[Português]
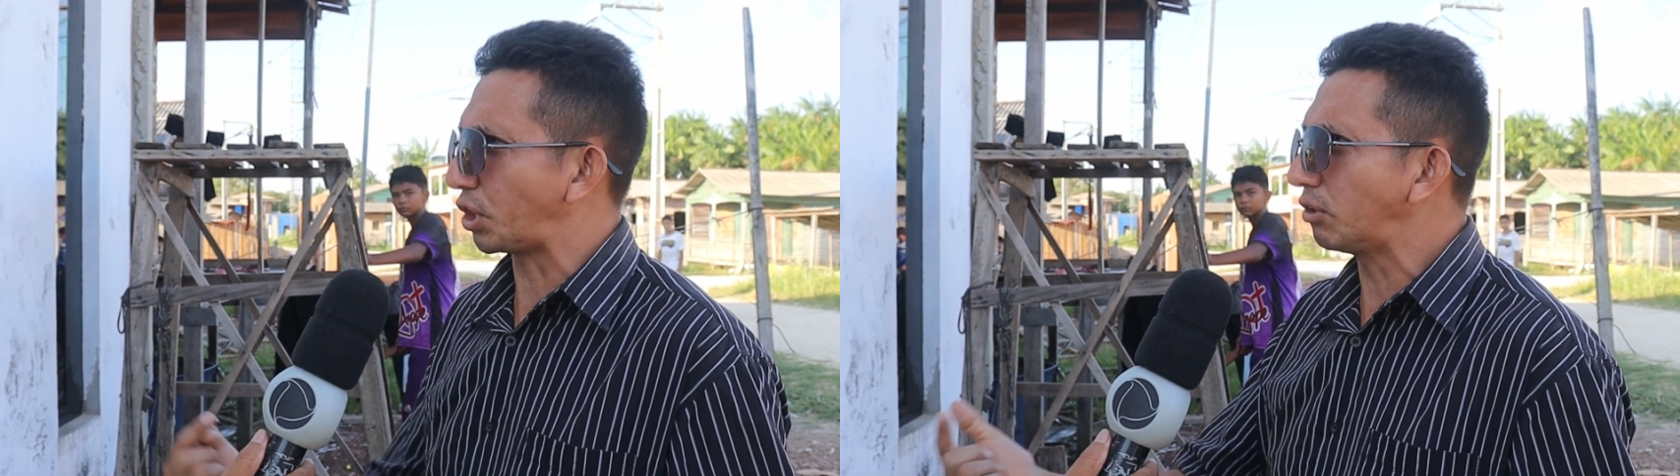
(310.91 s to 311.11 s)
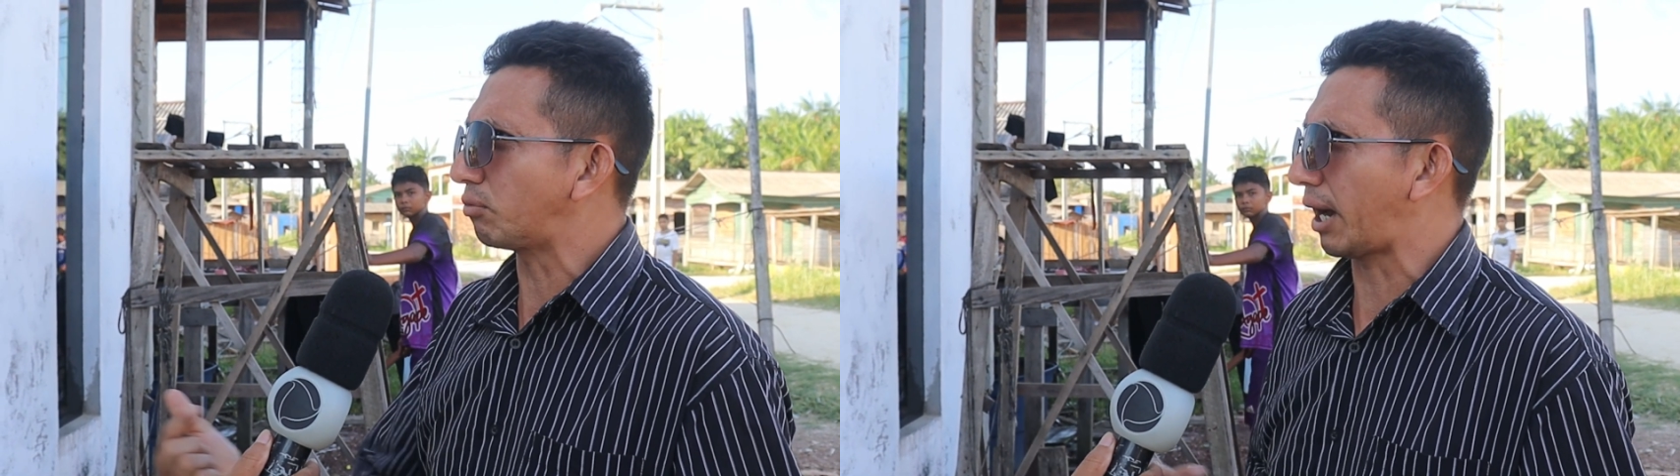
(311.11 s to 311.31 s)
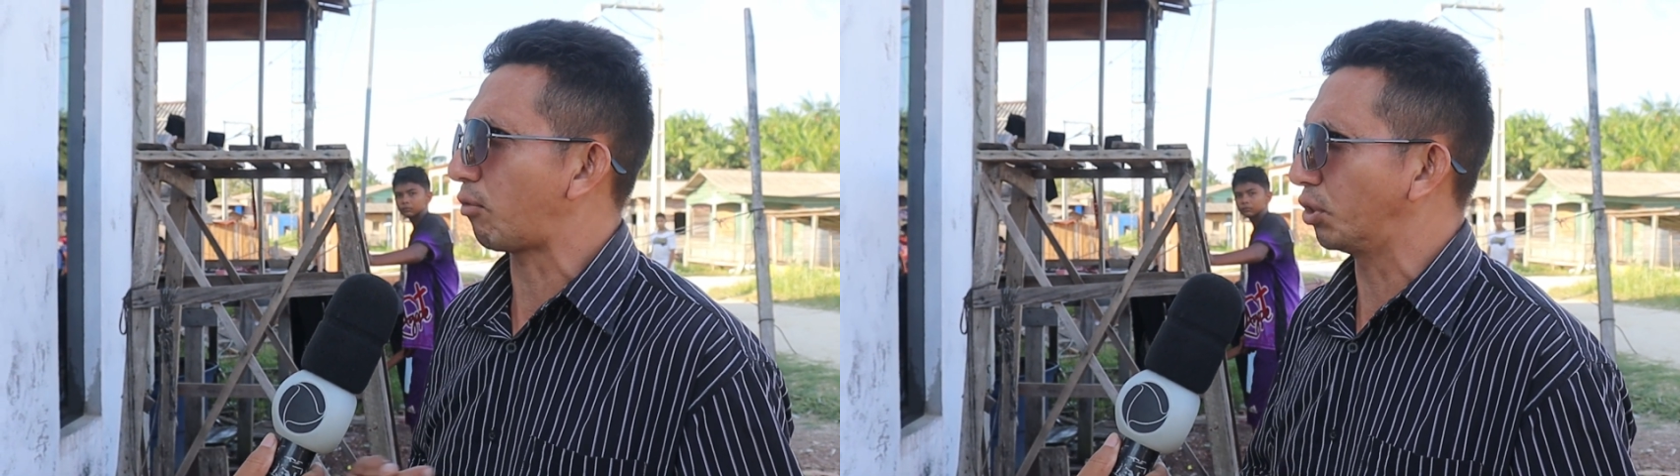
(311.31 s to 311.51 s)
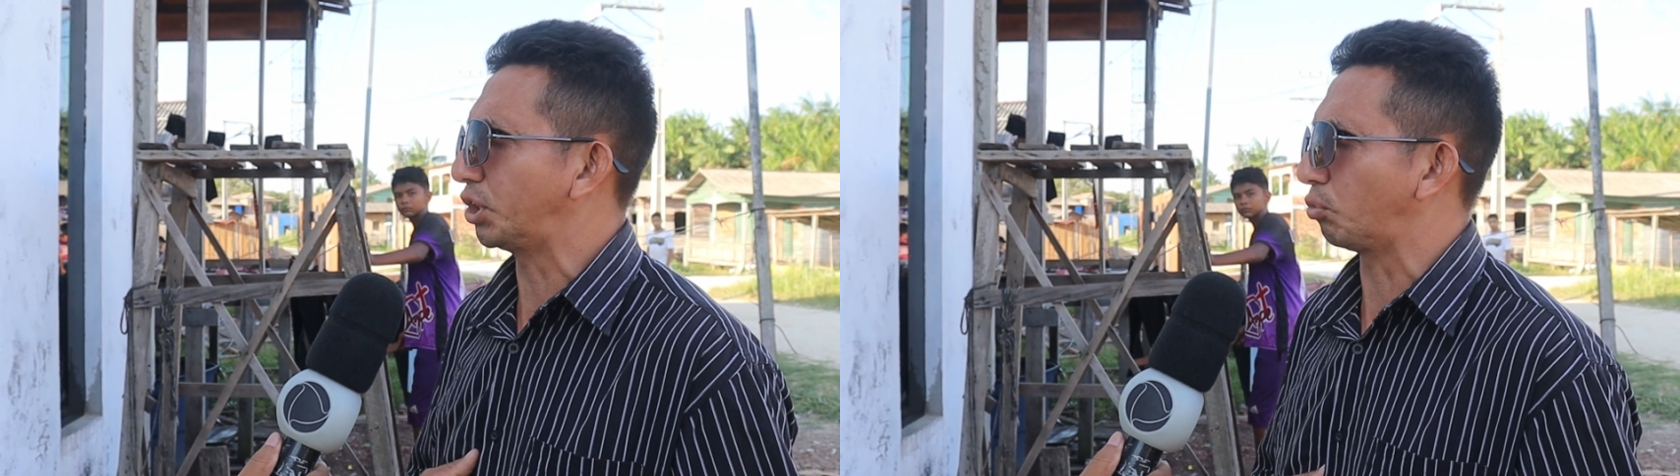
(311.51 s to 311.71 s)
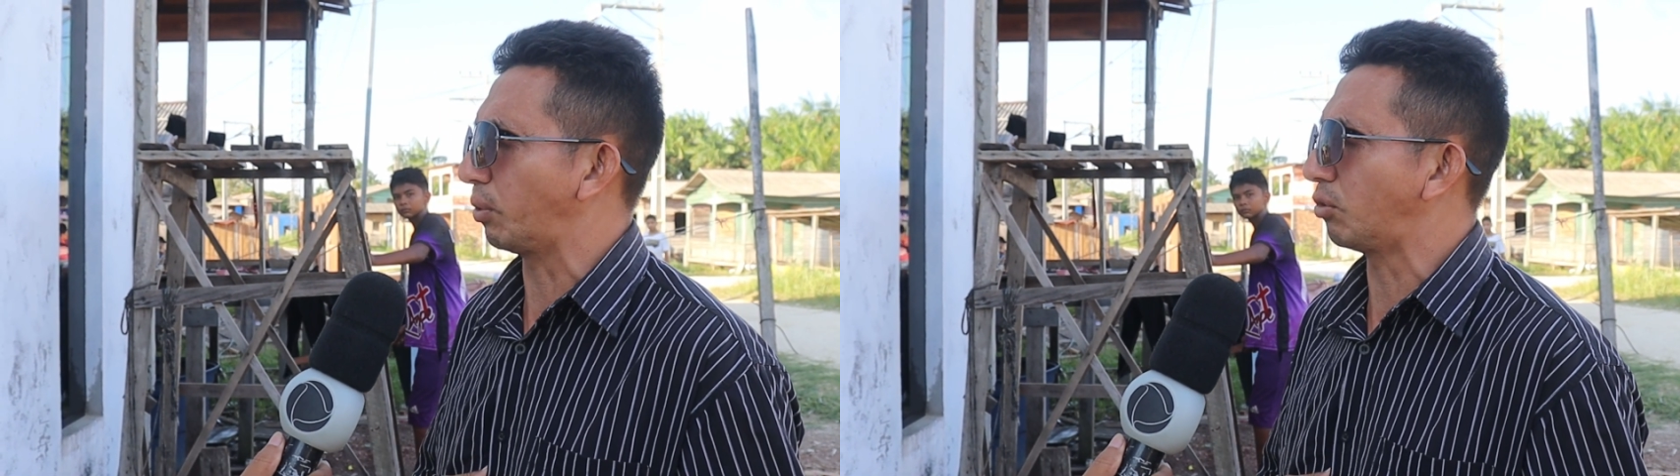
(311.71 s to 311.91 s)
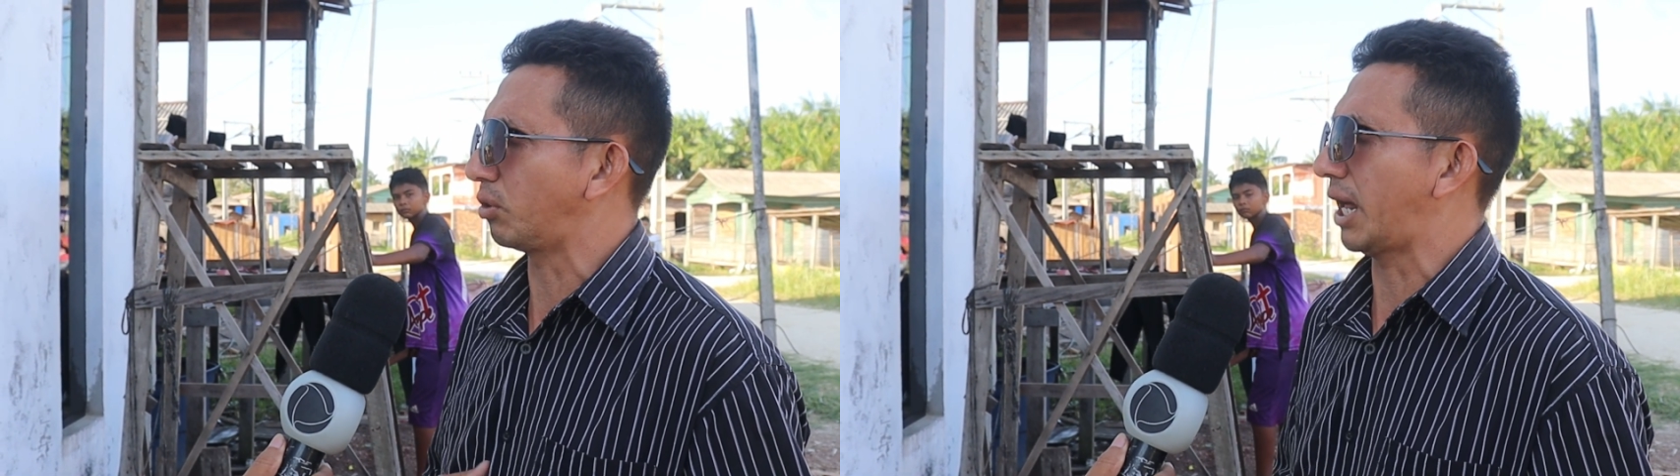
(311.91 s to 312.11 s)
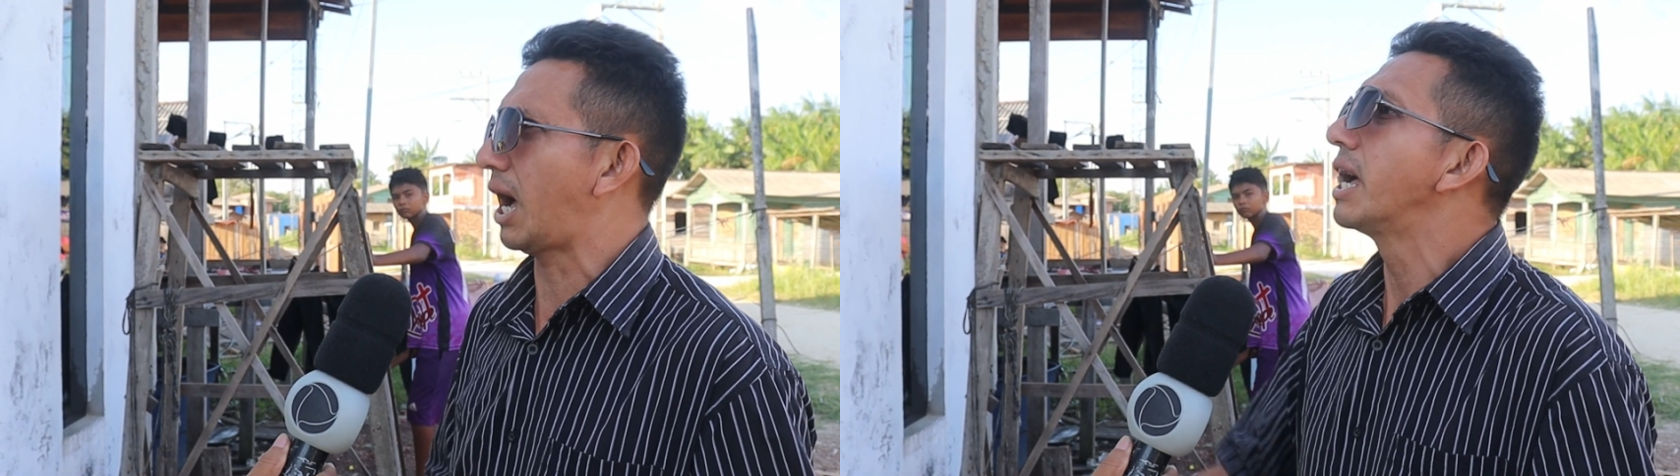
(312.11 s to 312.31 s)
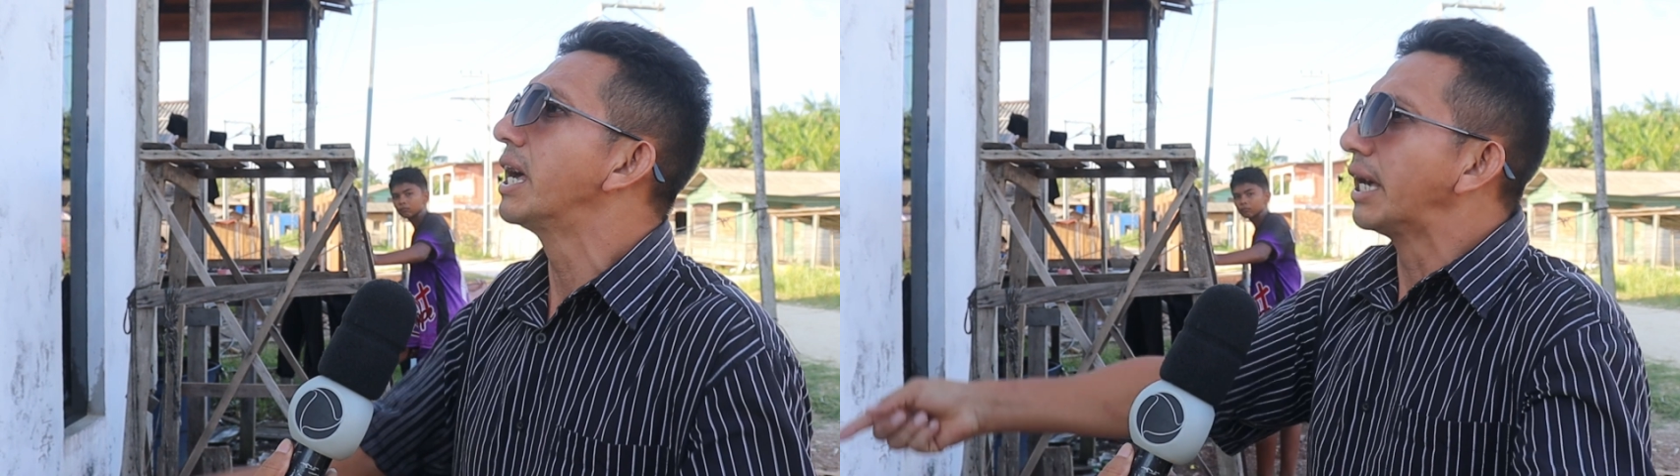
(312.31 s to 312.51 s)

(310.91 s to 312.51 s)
5 da Constituição nos dá